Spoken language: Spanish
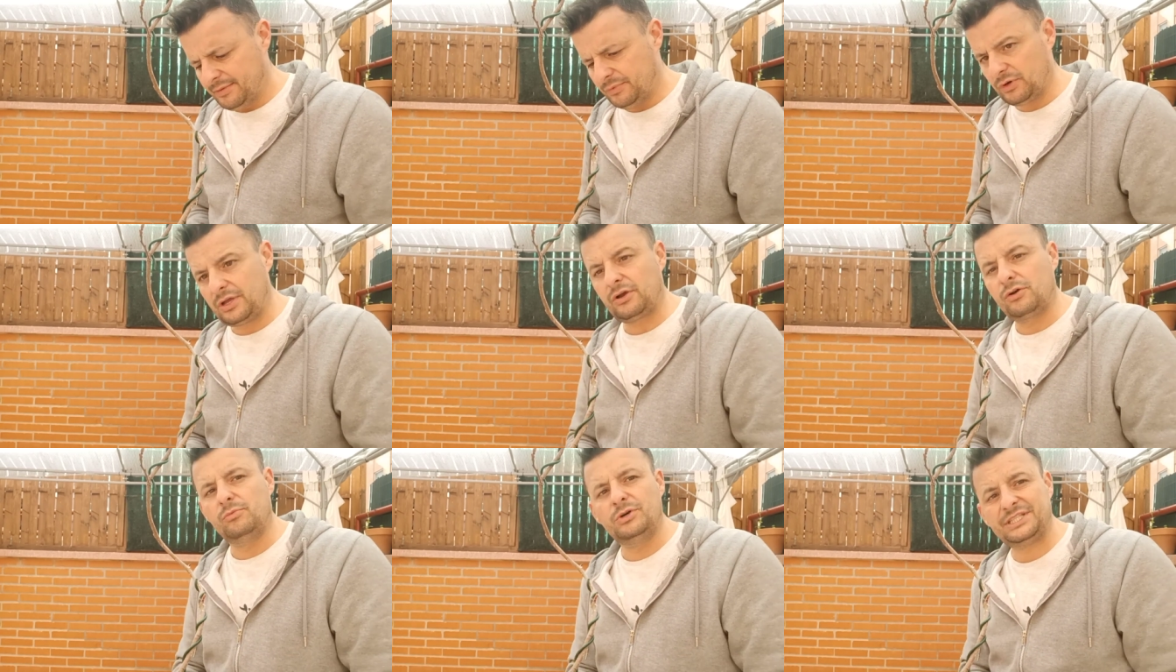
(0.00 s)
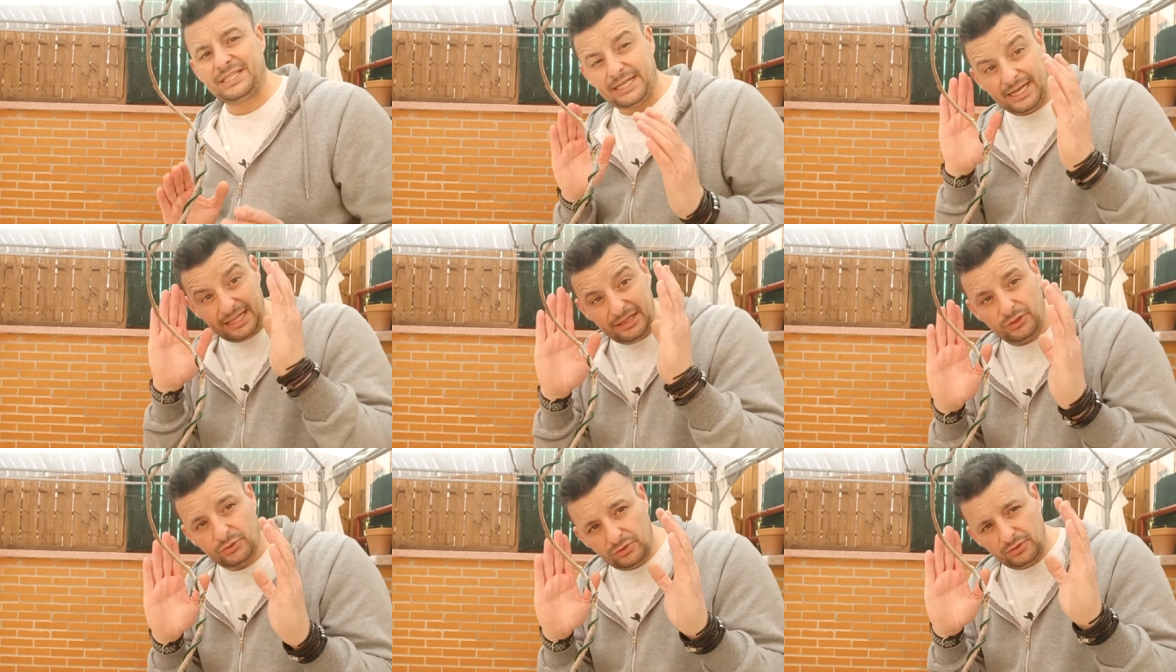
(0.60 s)
Porque como es tan
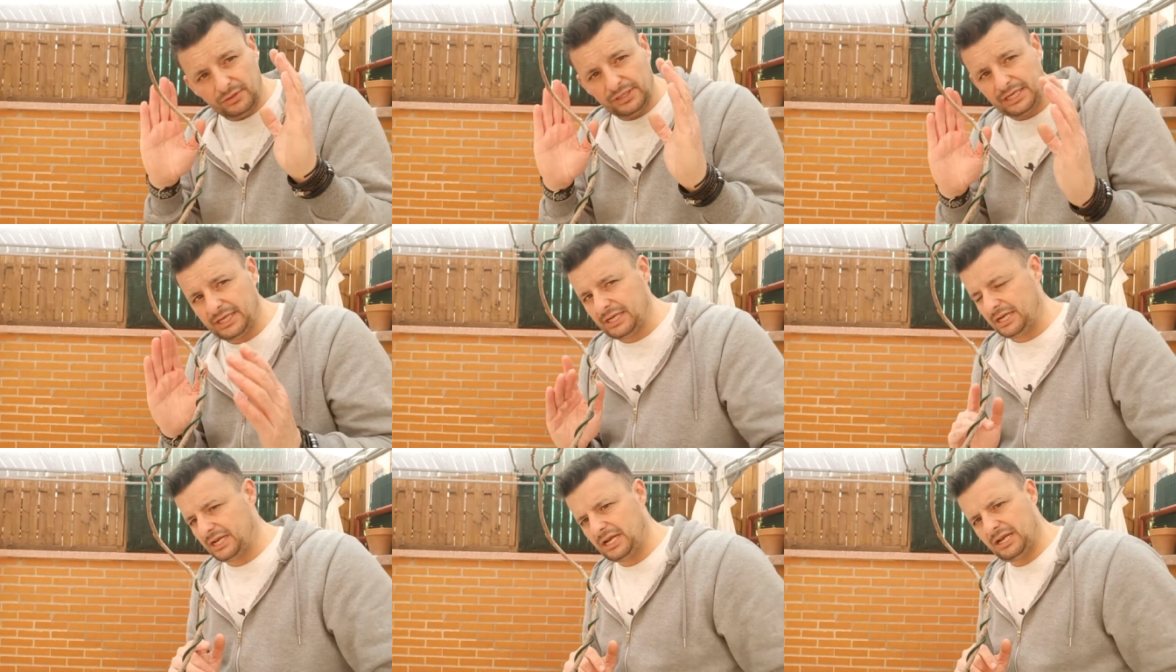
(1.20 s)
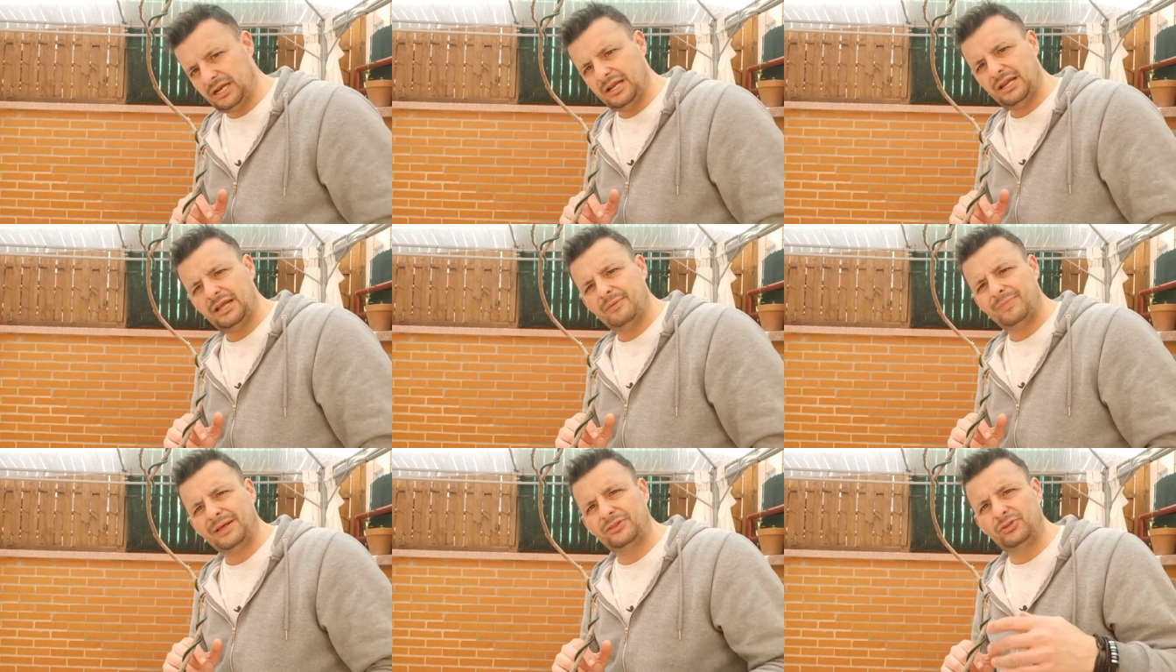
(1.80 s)
alto el,
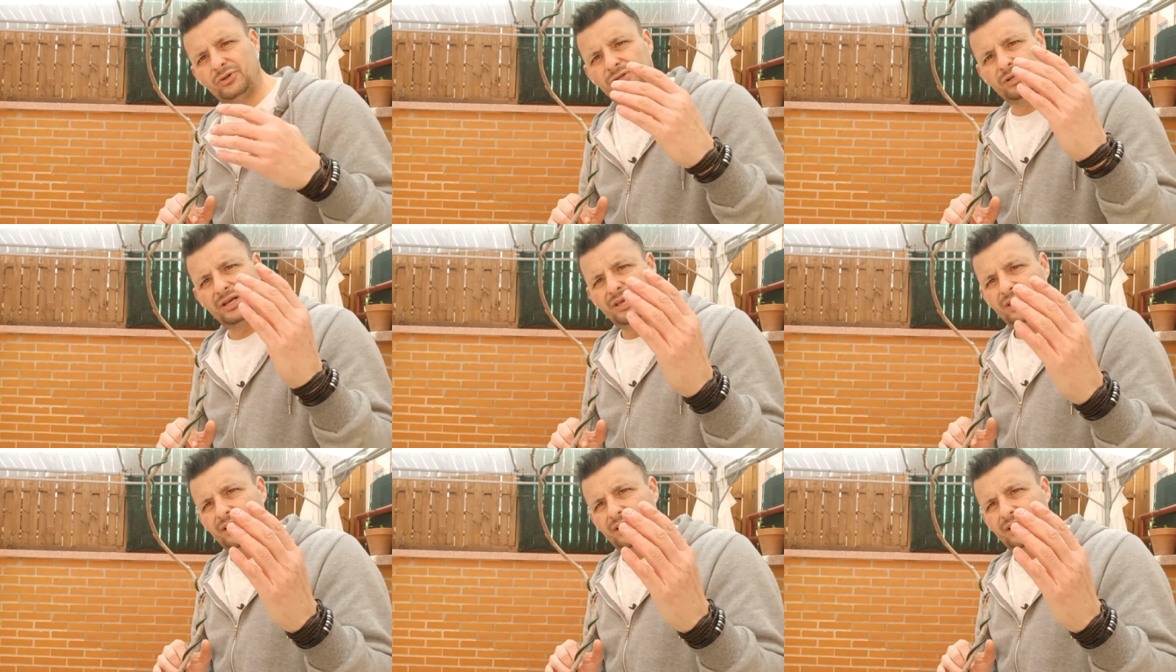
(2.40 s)
plantón,